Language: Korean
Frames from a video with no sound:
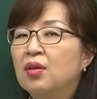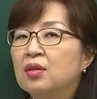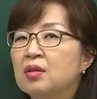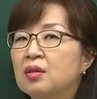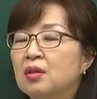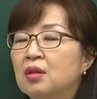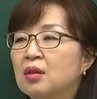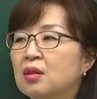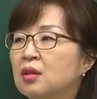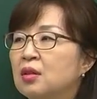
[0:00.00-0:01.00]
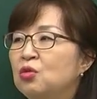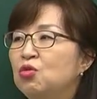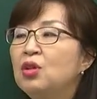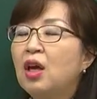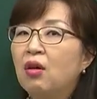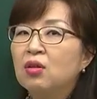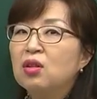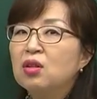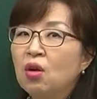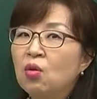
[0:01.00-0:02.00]
그렇죠? 그 뒤에
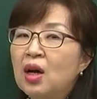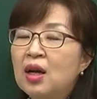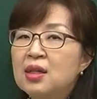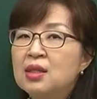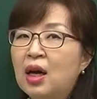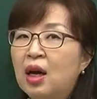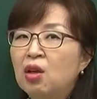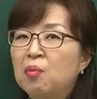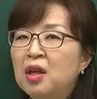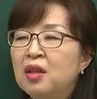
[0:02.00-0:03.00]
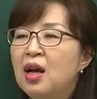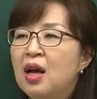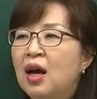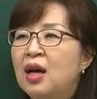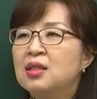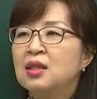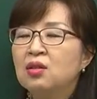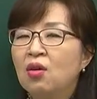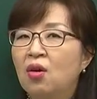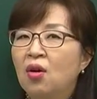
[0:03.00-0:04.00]
어떤 결과까지 가려면
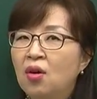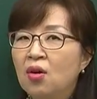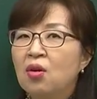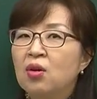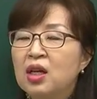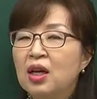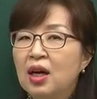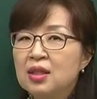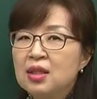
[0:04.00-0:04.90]
아직 더 거리가,